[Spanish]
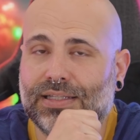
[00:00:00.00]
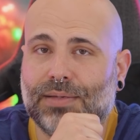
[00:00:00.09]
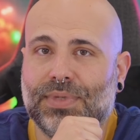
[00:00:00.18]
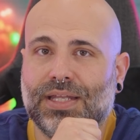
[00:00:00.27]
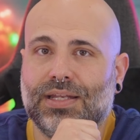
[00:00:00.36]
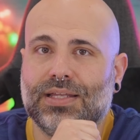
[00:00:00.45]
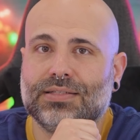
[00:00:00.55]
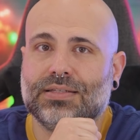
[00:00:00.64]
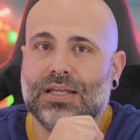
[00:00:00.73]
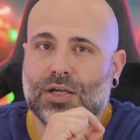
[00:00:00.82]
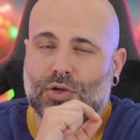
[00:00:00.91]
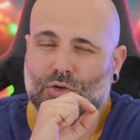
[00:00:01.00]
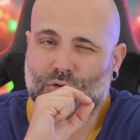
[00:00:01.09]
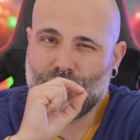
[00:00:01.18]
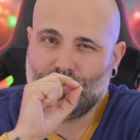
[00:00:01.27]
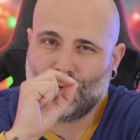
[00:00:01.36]
también es
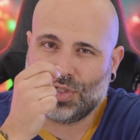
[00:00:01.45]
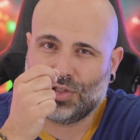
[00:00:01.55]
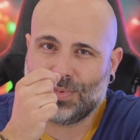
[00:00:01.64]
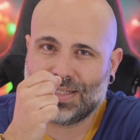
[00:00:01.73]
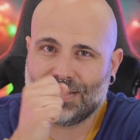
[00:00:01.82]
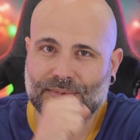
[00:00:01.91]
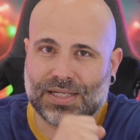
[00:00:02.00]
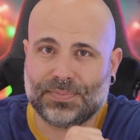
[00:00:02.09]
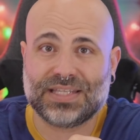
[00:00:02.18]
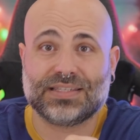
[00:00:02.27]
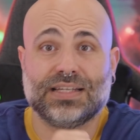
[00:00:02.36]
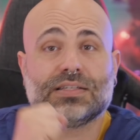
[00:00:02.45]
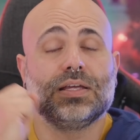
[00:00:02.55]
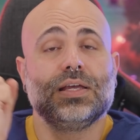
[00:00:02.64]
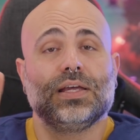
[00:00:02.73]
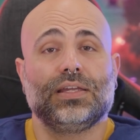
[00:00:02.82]
con un poquito más de megapíxeles.
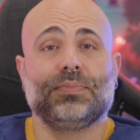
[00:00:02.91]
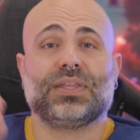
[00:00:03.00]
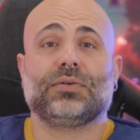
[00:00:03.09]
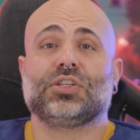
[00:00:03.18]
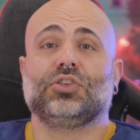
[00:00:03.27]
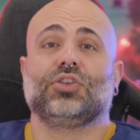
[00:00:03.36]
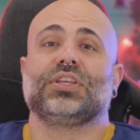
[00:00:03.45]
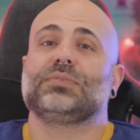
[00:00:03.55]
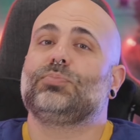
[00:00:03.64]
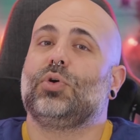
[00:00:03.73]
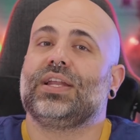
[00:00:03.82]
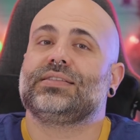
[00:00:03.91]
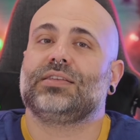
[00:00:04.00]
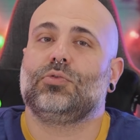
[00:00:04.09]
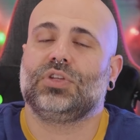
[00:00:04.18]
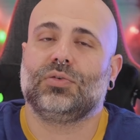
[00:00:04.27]
Y empezamos entonces por
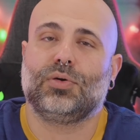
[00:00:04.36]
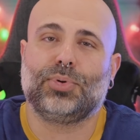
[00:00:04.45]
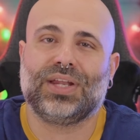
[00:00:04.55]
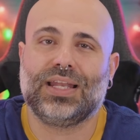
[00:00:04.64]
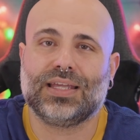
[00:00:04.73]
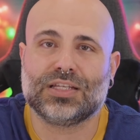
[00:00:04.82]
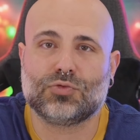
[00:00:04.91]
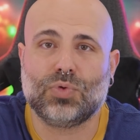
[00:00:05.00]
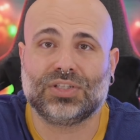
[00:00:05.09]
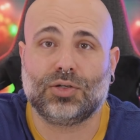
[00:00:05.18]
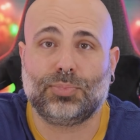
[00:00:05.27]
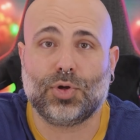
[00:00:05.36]
este último, por el X4